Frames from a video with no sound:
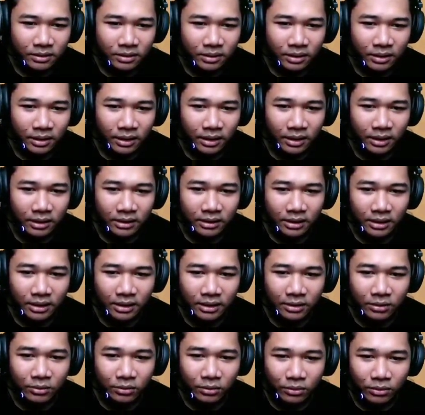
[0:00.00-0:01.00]
Oke kita
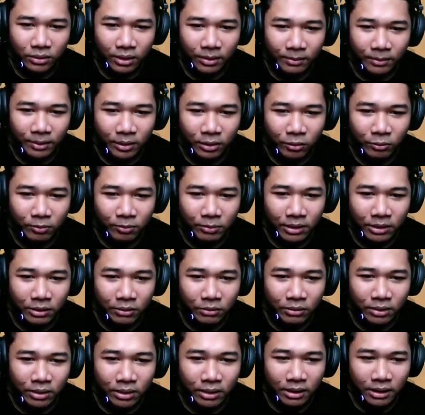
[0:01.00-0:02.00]
lihat dulu hampir lupa
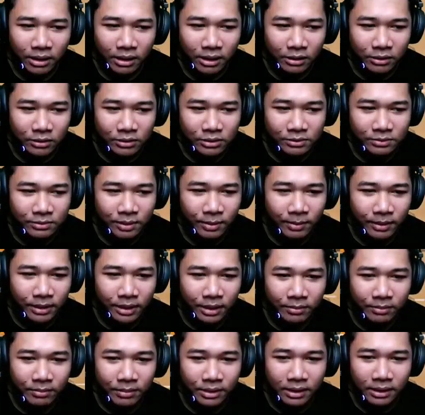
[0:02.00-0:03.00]
gua harus
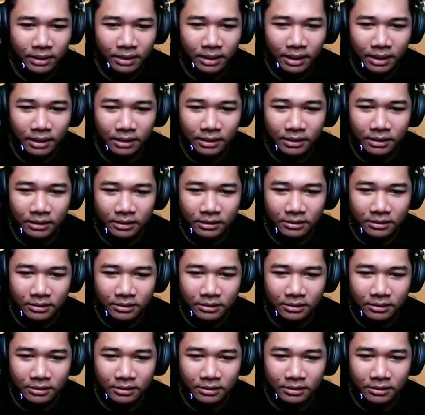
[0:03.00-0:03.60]
dapatkan bintang nih